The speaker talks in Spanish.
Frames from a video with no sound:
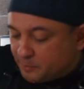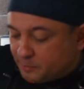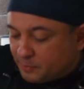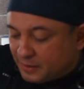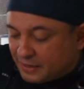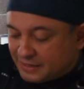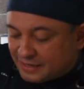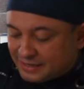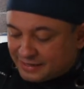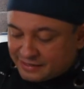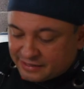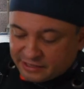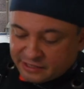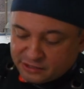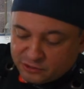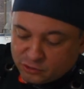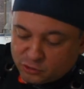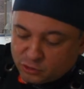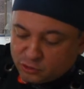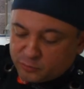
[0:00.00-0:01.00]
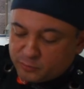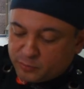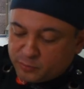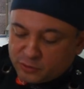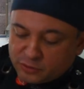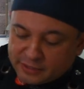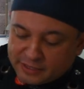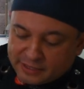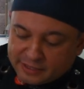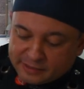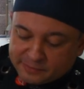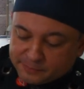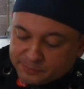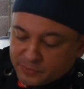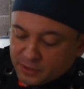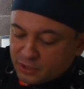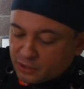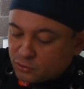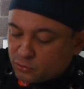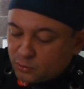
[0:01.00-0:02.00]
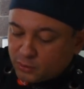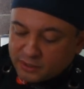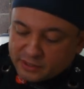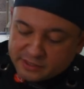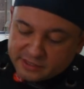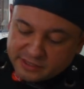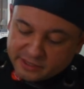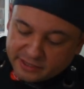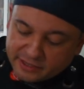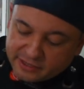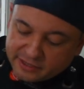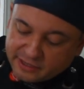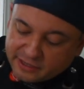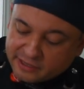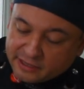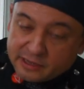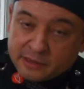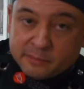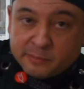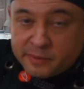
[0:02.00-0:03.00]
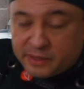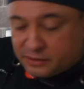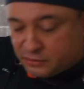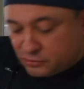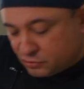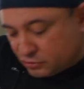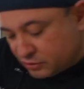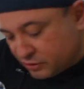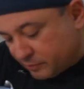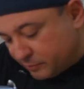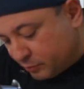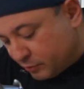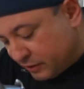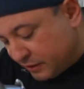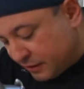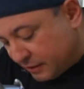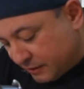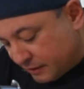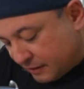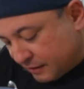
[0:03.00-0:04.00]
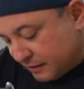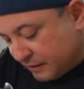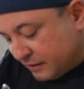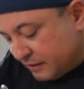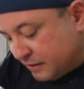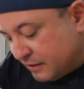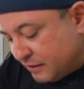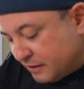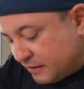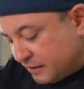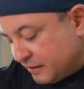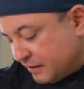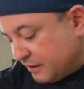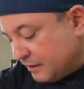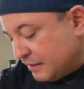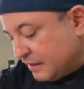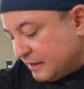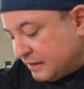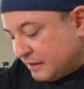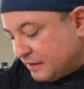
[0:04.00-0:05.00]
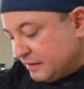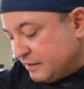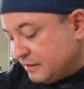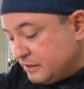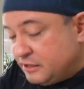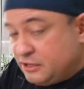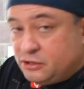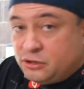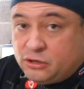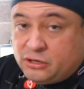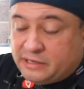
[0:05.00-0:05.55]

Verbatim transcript: Para reincorporar cualquier elemento que pueda eh, quedar adherido